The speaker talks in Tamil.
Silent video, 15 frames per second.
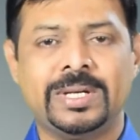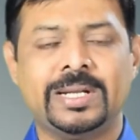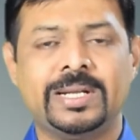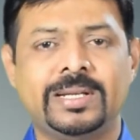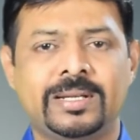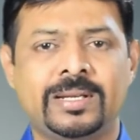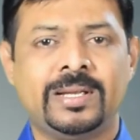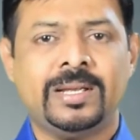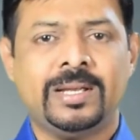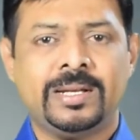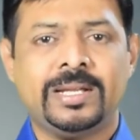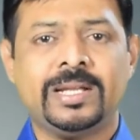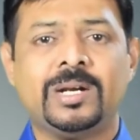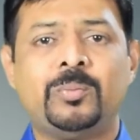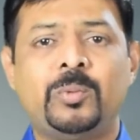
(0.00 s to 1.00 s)
இல்லை
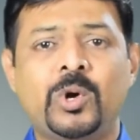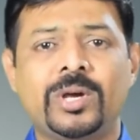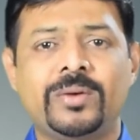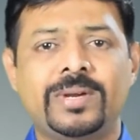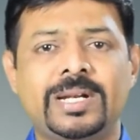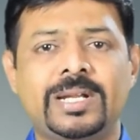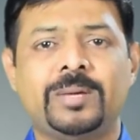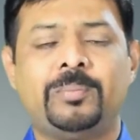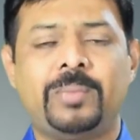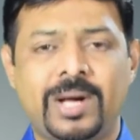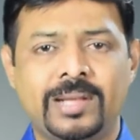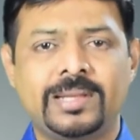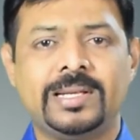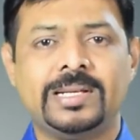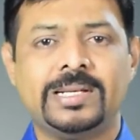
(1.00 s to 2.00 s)
நீங்கள் போக வேண்டிய
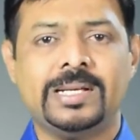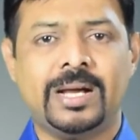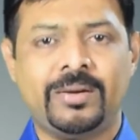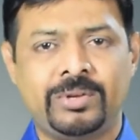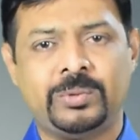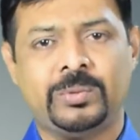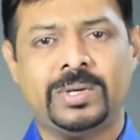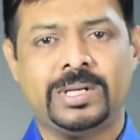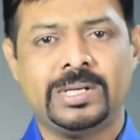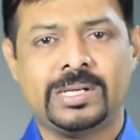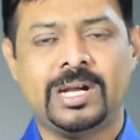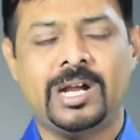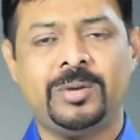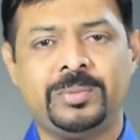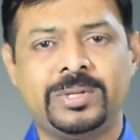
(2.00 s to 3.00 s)
பாதையை அவர் உங்களுக்கு
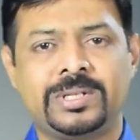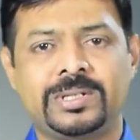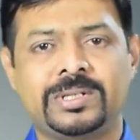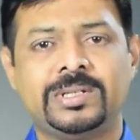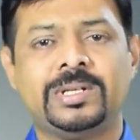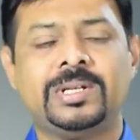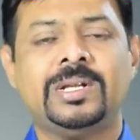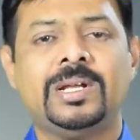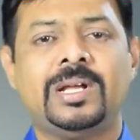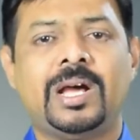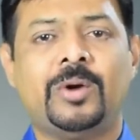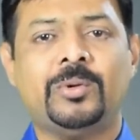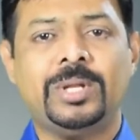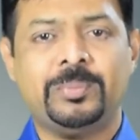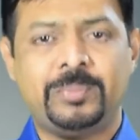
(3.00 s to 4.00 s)
காண்பித்து
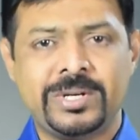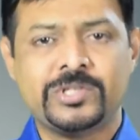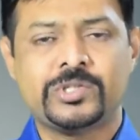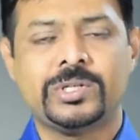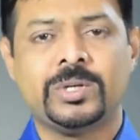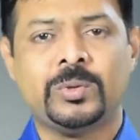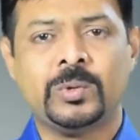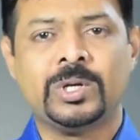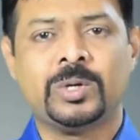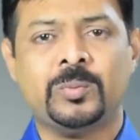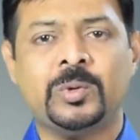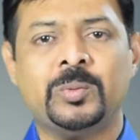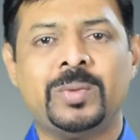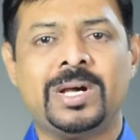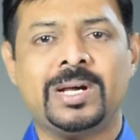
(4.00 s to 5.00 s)
அவருடைய பிரசனம் உங்களுக்கு
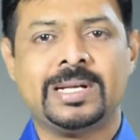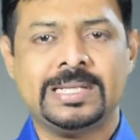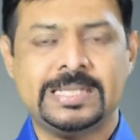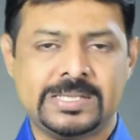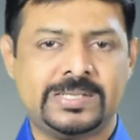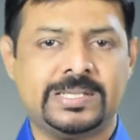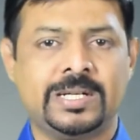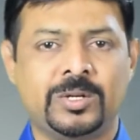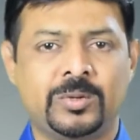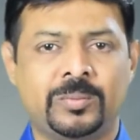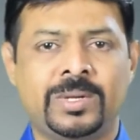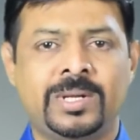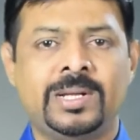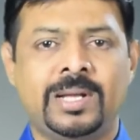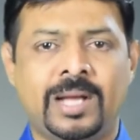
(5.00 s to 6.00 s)
முன்பாக செல்லும்
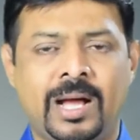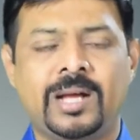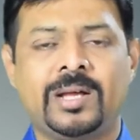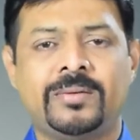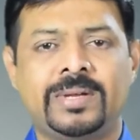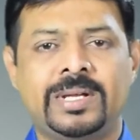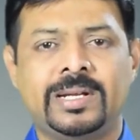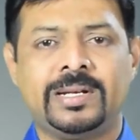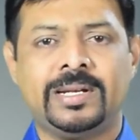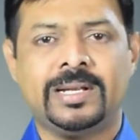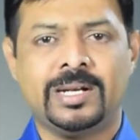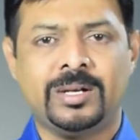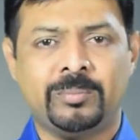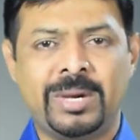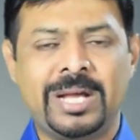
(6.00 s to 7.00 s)
ஆகவே
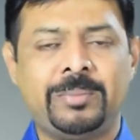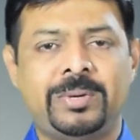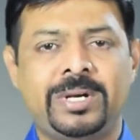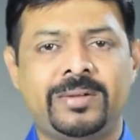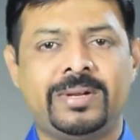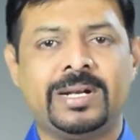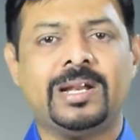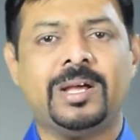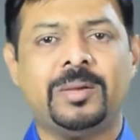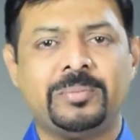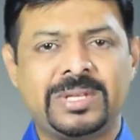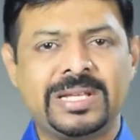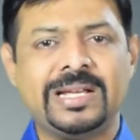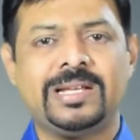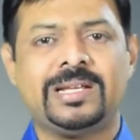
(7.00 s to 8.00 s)
நீங்கள் பயப்பட வேண்டாம்
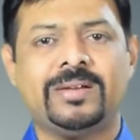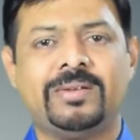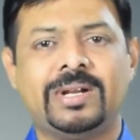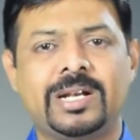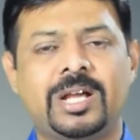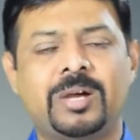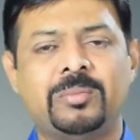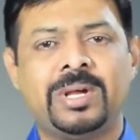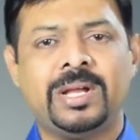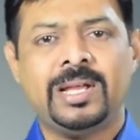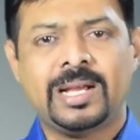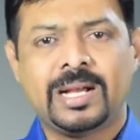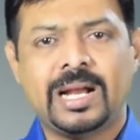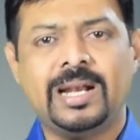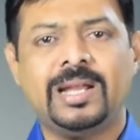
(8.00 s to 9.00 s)
திகைக்க வேண்டாம்
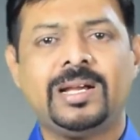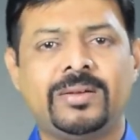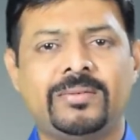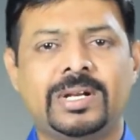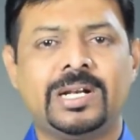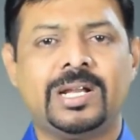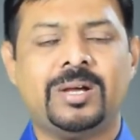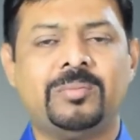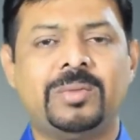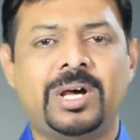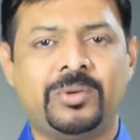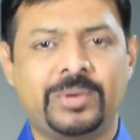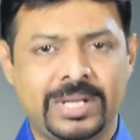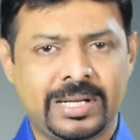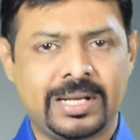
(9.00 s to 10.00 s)
கலங்க வேண்டாம்
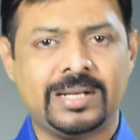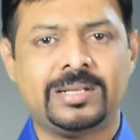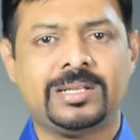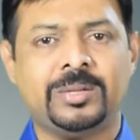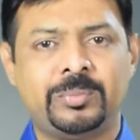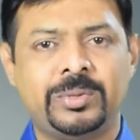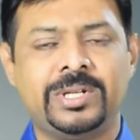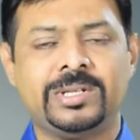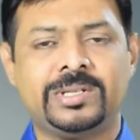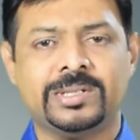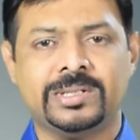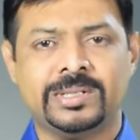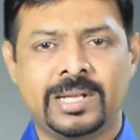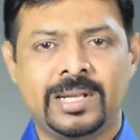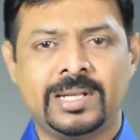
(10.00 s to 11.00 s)
அவருடைய கரத்தை
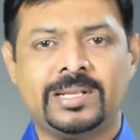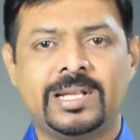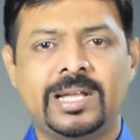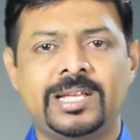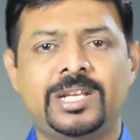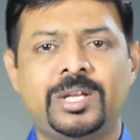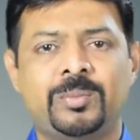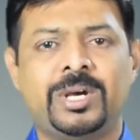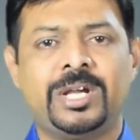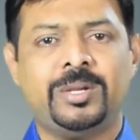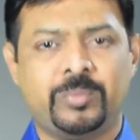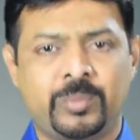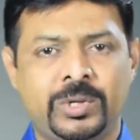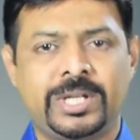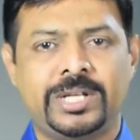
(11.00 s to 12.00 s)
பிடித்து தைரியமாய்
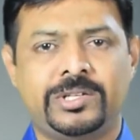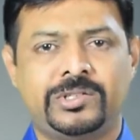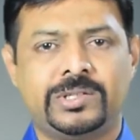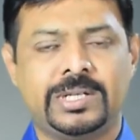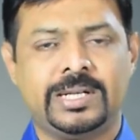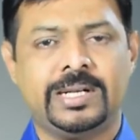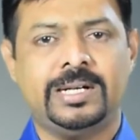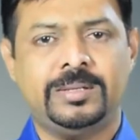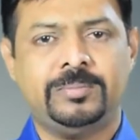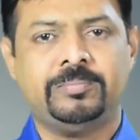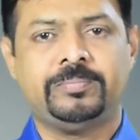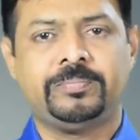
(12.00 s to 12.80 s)
முன்னேறி செல்லுங்கள்